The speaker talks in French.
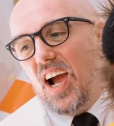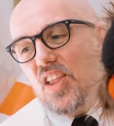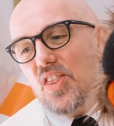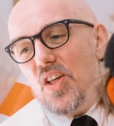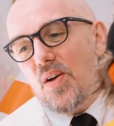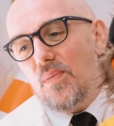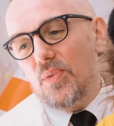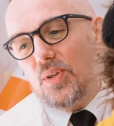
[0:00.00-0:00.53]

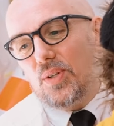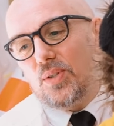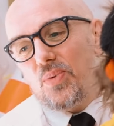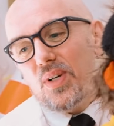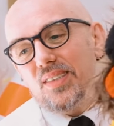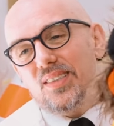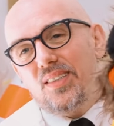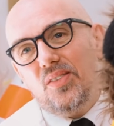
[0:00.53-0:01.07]
Un homme de
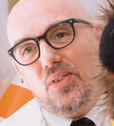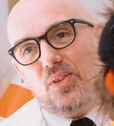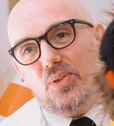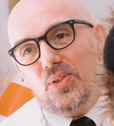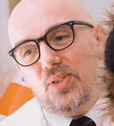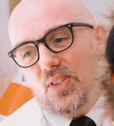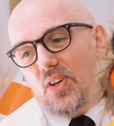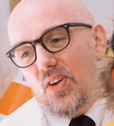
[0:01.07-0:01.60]

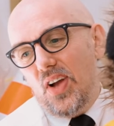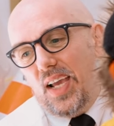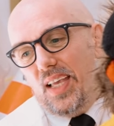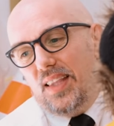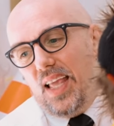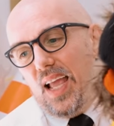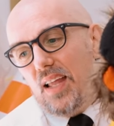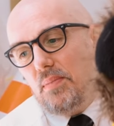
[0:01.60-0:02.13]
62 ans a
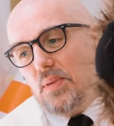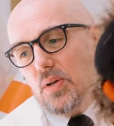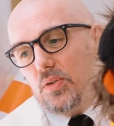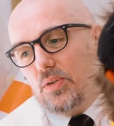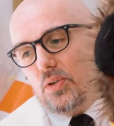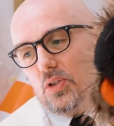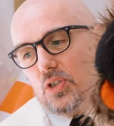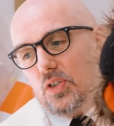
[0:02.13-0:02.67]
été admis
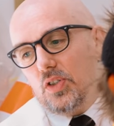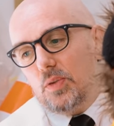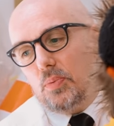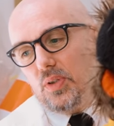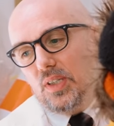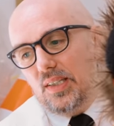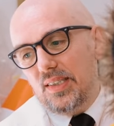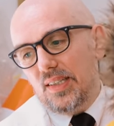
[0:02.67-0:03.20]
aux urgences
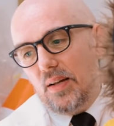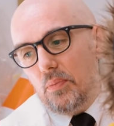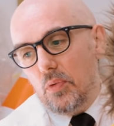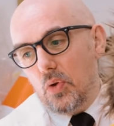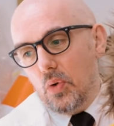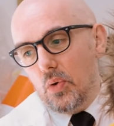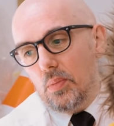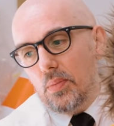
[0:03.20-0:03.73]
pour des
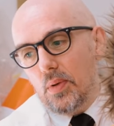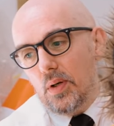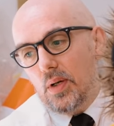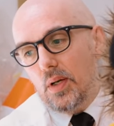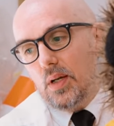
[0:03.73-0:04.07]
symptômes